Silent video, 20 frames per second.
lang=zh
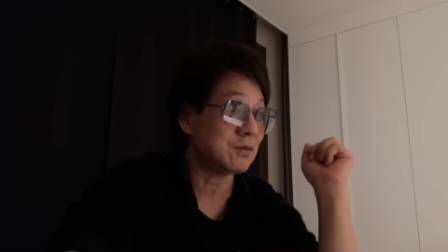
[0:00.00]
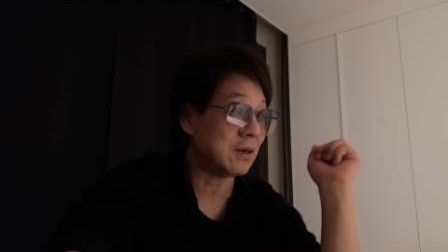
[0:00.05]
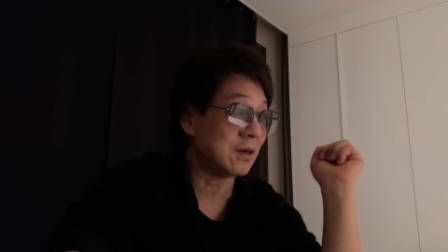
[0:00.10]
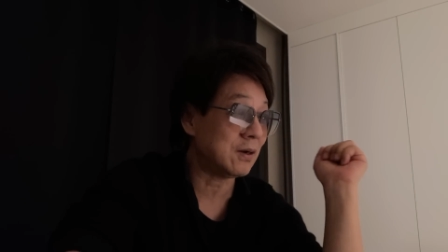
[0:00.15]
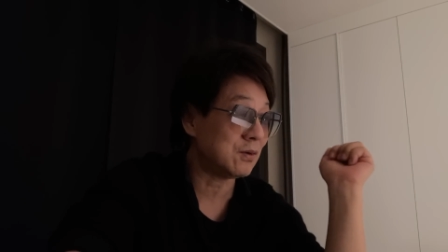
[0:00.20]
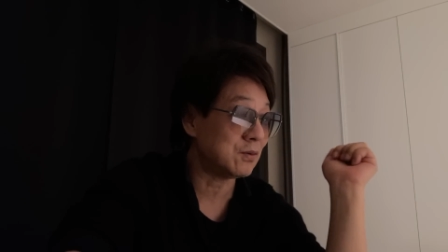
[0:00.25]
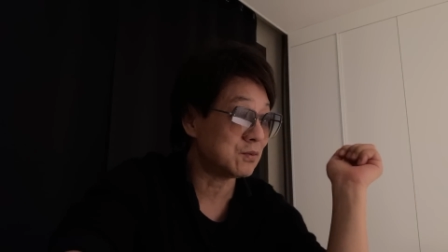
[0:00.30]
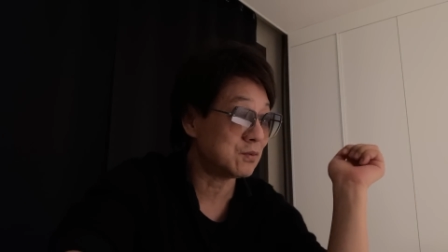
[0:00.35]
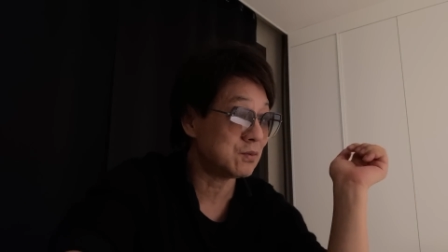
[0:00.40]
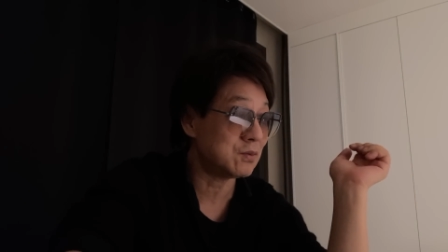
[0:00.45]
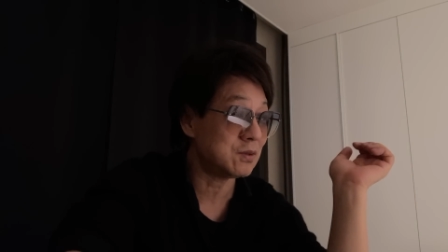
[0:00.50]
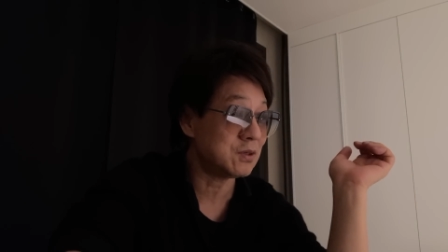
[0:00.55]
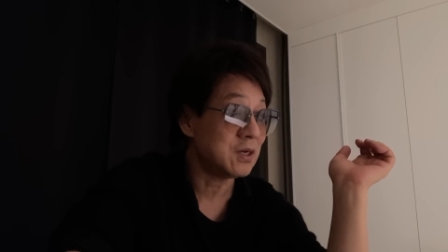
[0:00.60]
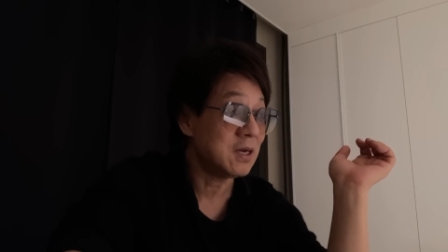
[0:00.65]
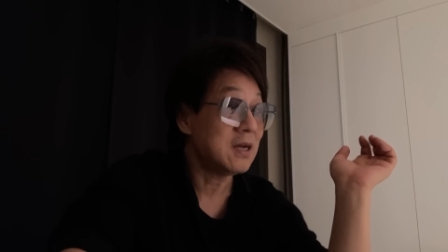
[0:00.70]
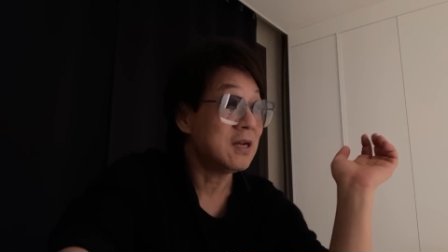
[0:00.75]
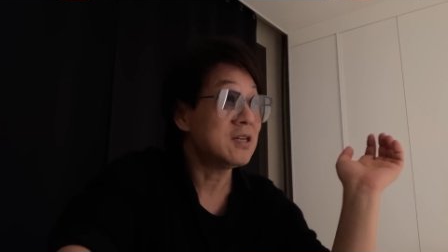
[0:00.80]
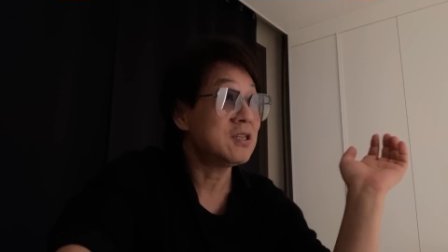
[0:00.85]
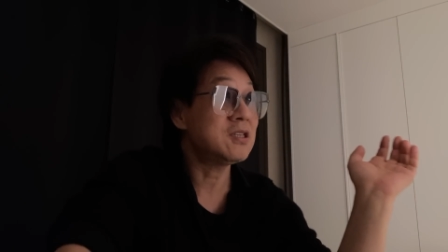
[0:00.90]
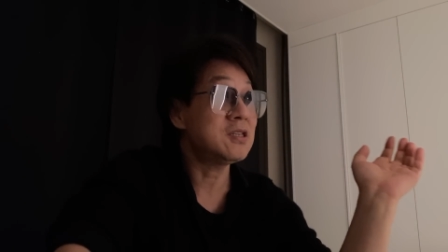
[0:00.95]
然后去
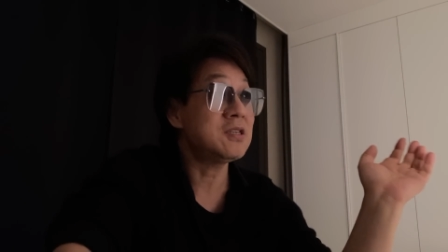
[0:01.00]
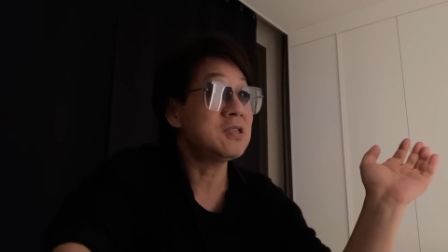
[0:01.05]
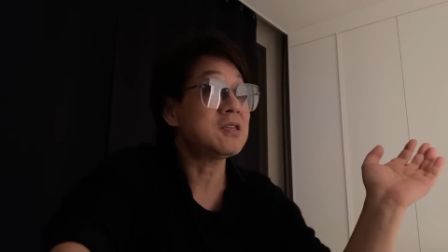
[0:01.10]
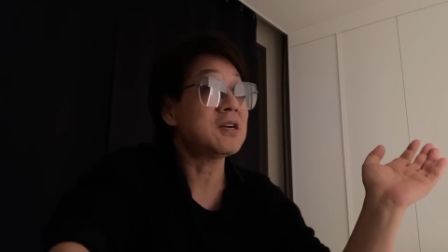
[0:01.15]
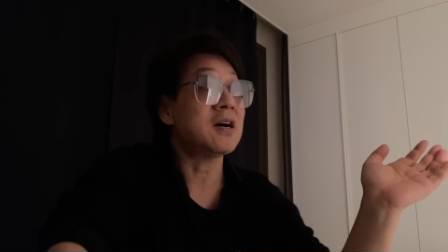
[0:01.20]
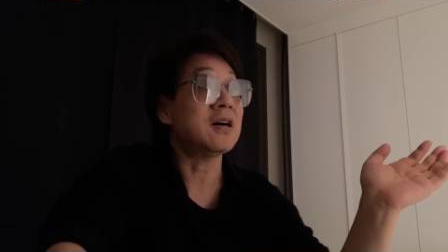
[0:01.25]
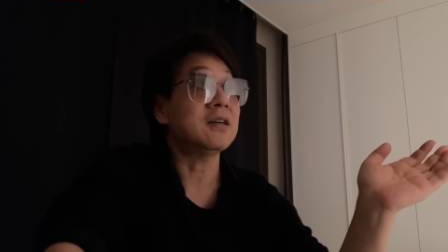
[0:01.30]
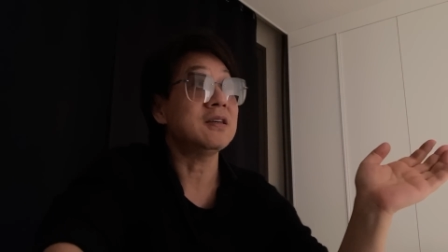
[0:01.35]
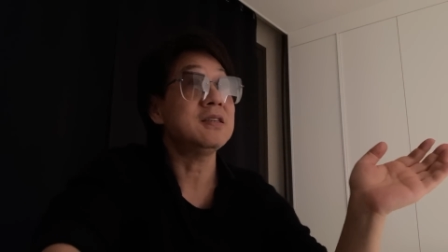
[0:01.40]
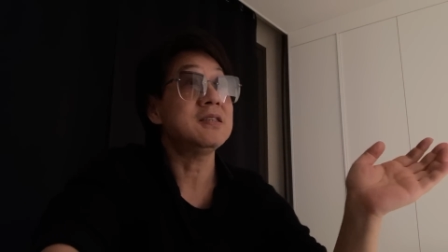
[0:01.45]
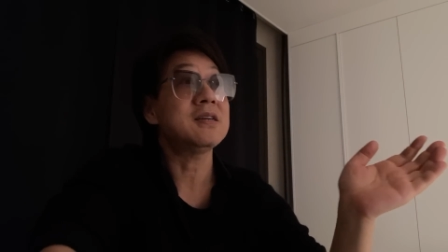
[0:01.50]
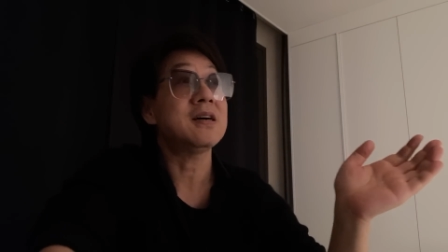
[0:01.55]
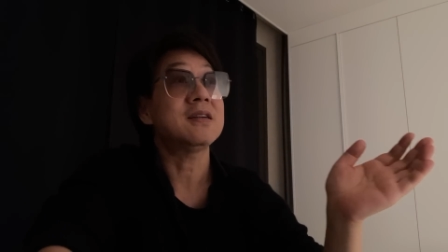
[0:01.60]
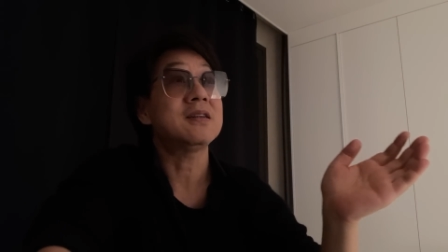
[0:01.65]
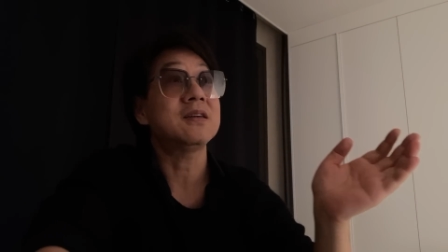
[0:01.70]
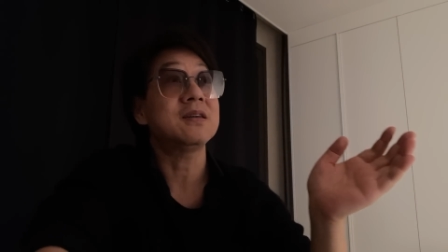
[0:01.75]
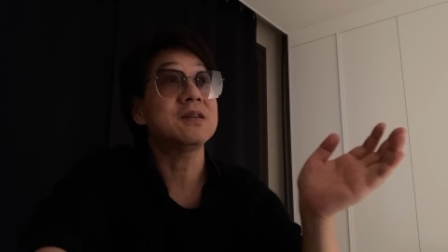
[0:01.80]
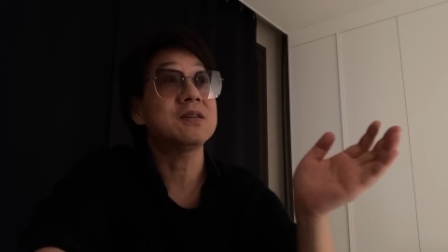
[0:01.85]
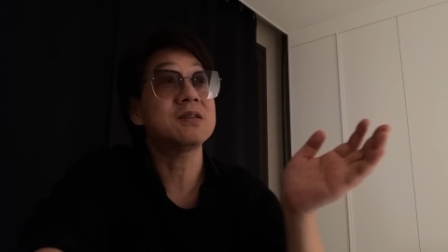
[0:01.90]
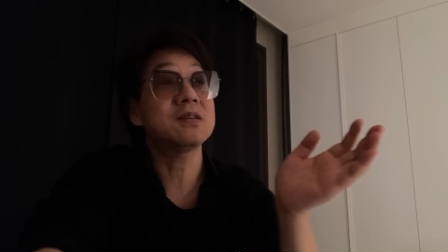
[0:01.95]
欣赏一下
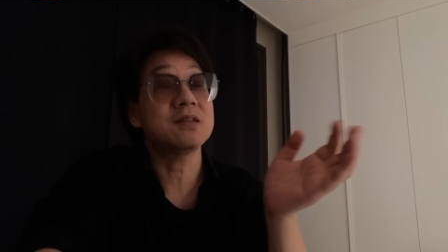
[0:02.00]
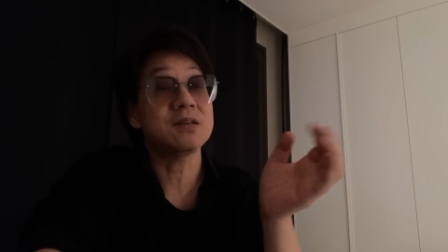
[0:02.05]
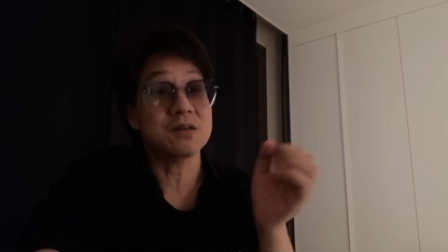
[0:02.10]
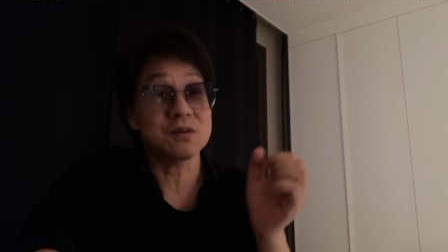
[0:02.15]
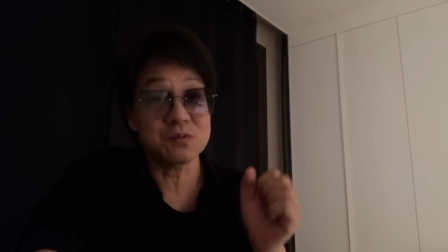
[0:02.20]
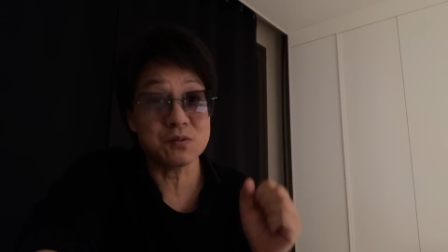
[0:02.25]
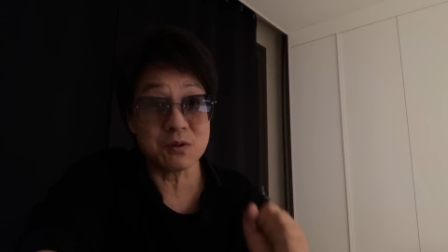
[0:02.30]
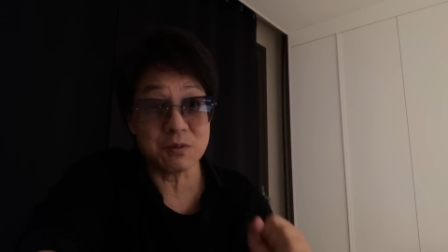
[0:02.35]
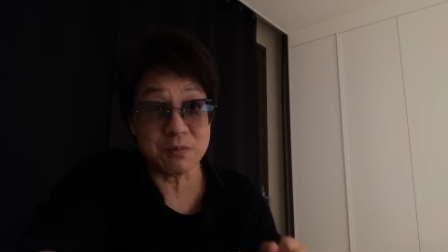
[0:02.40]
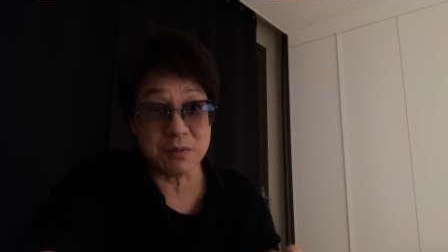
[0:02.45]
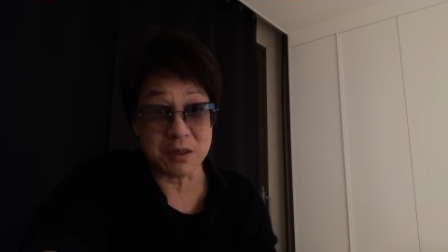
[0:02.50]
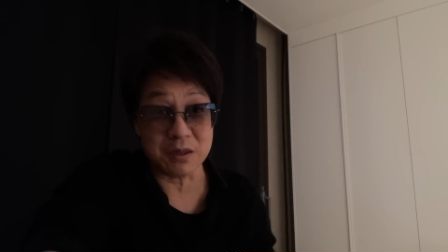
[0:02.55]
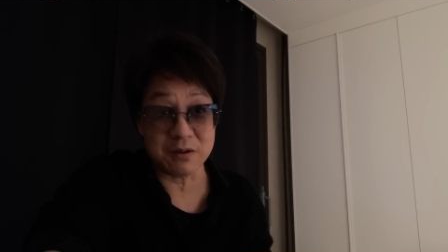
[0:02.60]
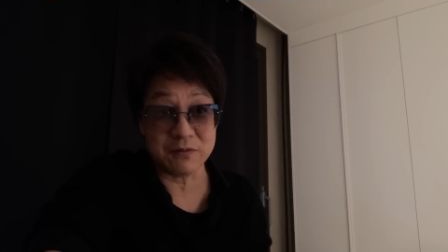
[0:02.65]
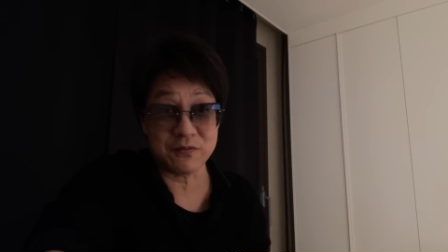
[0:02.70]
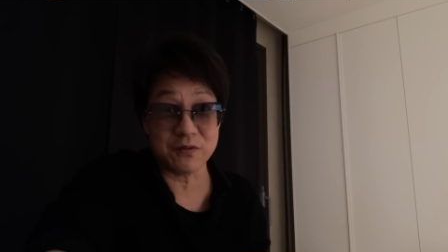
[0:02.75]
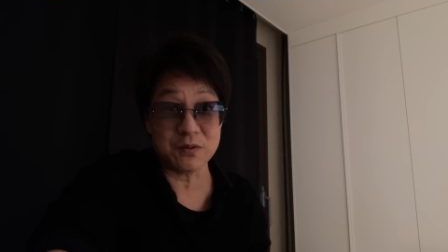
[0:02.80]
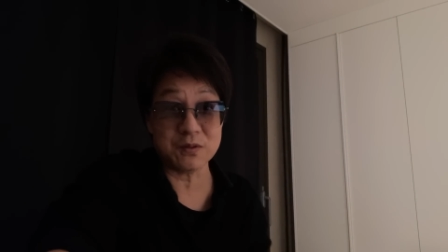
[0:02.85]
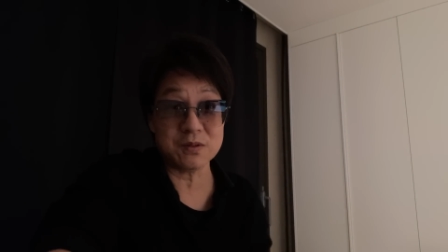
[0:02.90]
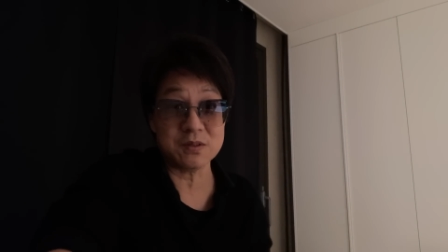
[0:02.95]
这个世界上最美的
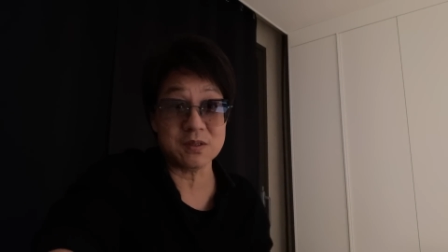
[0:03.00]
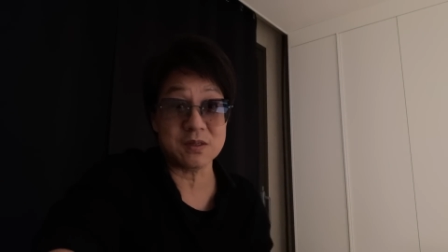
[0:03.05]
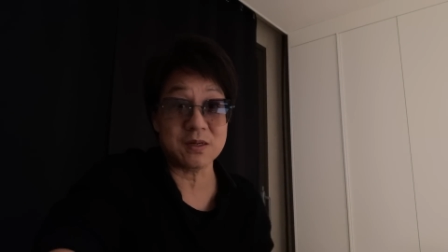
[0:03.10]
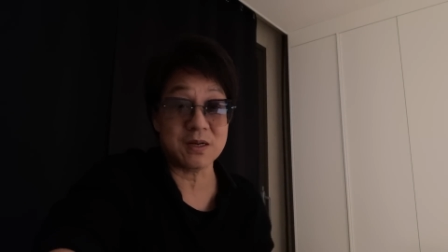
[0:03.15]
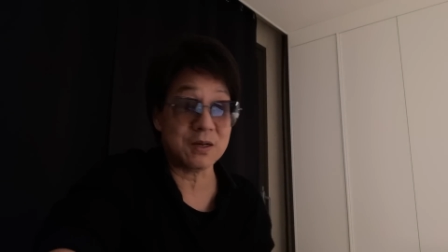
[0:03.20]
风景，